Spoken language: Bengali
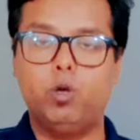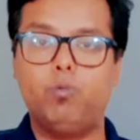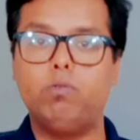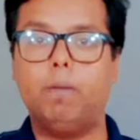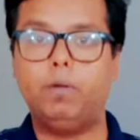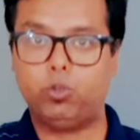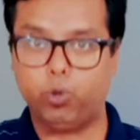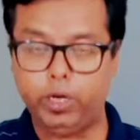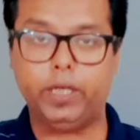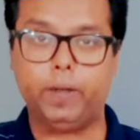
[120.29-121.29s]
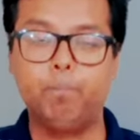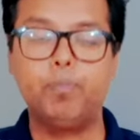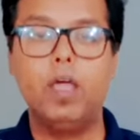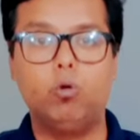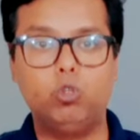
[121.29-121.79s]
পুরোপুরিভাবে তৈরি
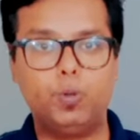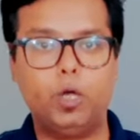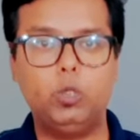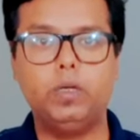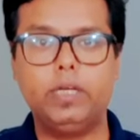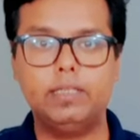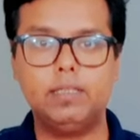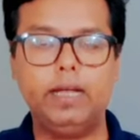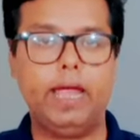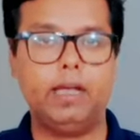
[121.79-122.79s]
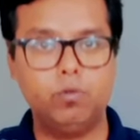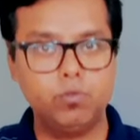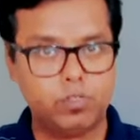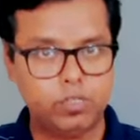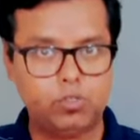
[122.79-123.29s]
উচ্চ মাধ্যমিকের রেজাল্ট
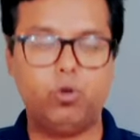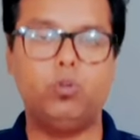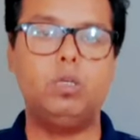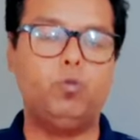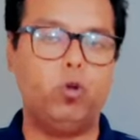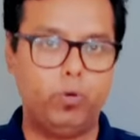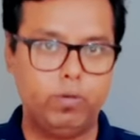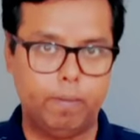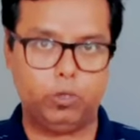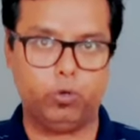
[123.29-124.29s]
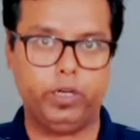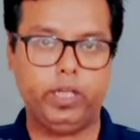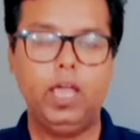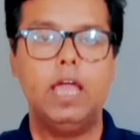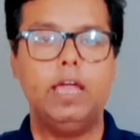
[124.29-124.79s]
অ্যানাউন্সডের জন্য যে পুরোপুরিভাবে
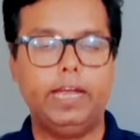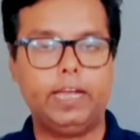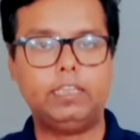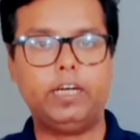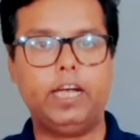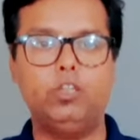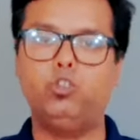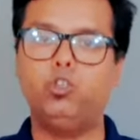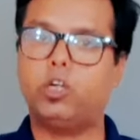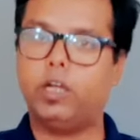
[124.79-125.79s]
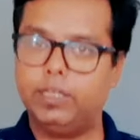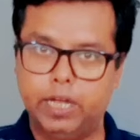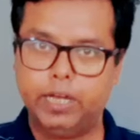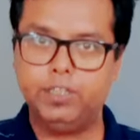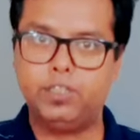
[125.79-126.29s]
তৈরি এটা তারা রাজ্য সরকারকে
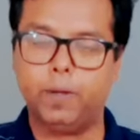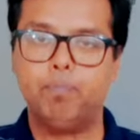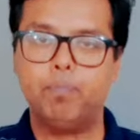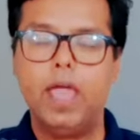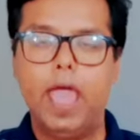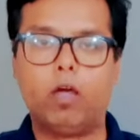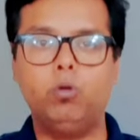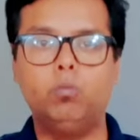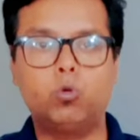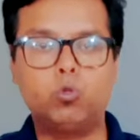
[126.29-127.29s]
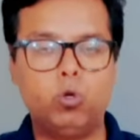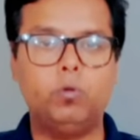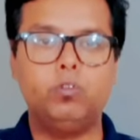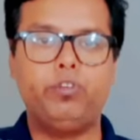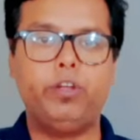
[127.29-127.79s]
জানিয়েছে এখন
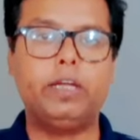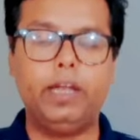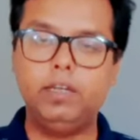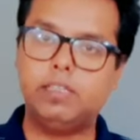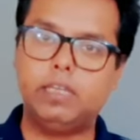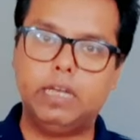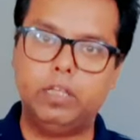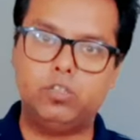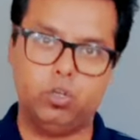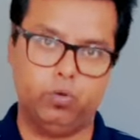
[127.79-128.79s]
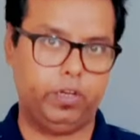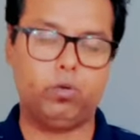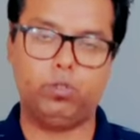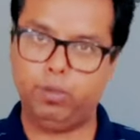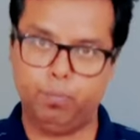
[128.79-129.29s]
মুখ্যমন্ত্রী গ্রিন সিগন্যালের জন্য ওয়েট
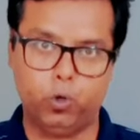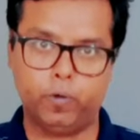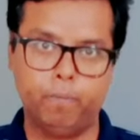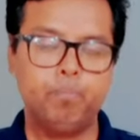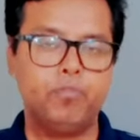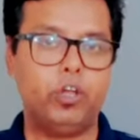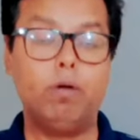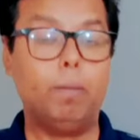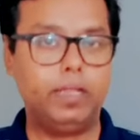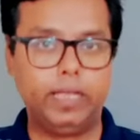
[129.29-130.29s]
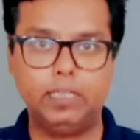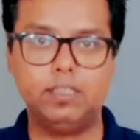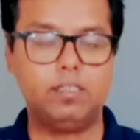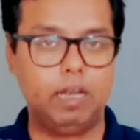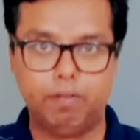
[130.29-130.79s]
করছে বোর্ড যেরকম আমরা
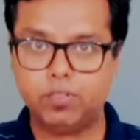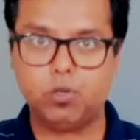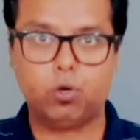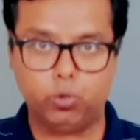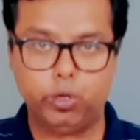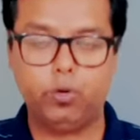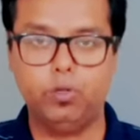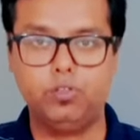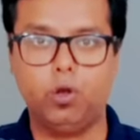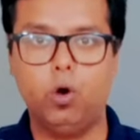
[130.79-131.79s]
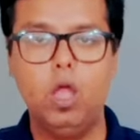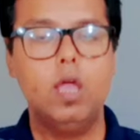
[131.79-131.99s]
দেখেছি সিলেবাস যখন তৈরি হয়েছিল